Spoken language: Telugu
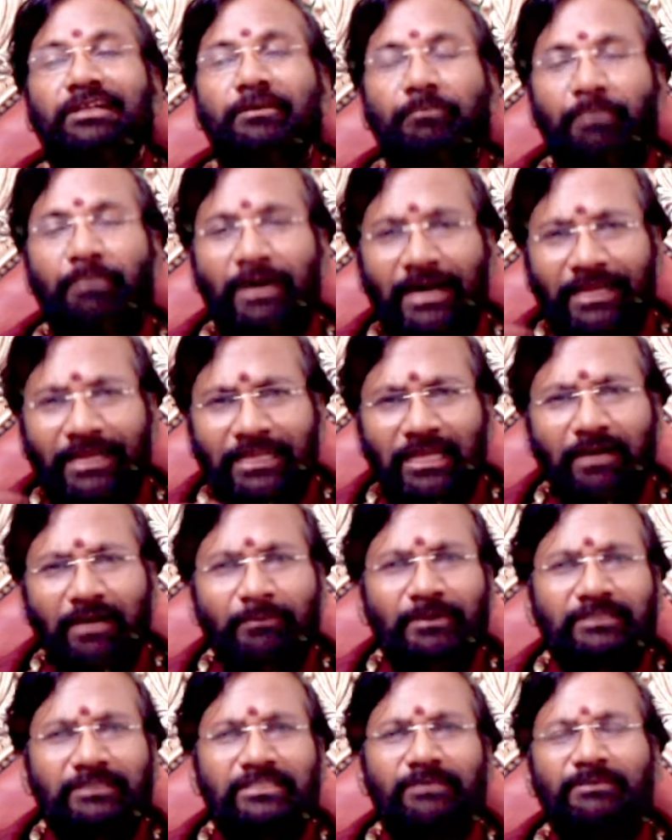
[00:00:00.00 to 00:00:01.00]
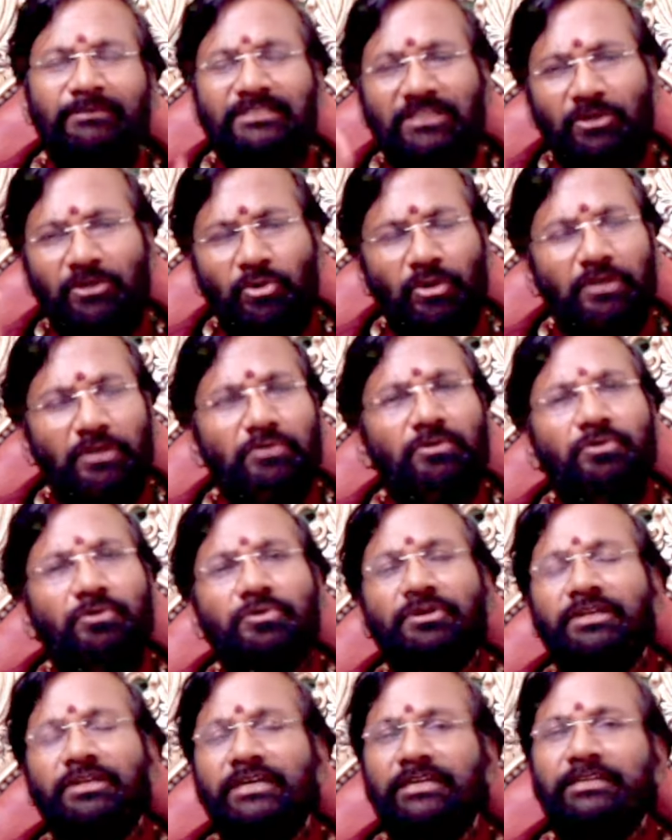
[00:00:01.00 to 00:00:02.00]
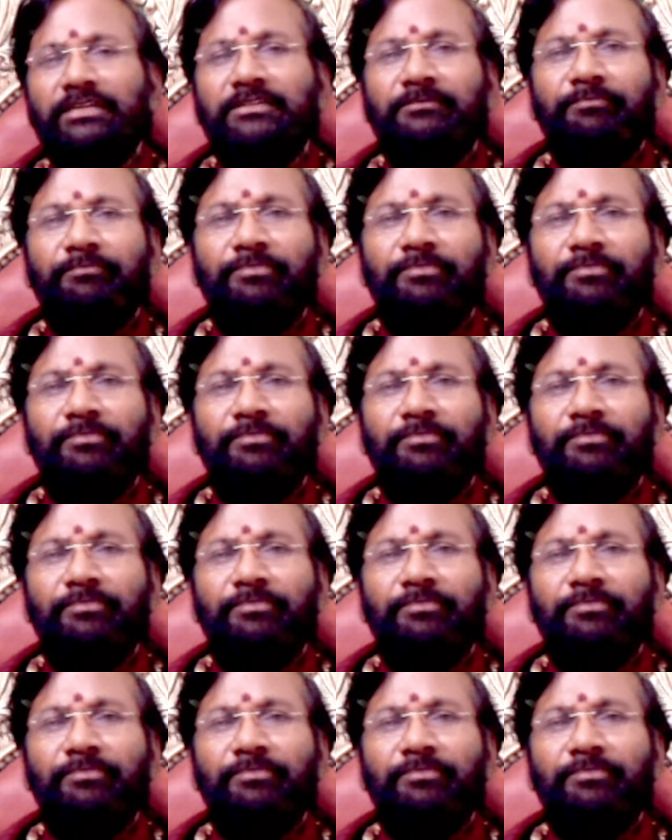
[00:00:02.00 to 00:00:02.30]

భార్యాభర్తల మధ్య గొడవలు ఉంటాయి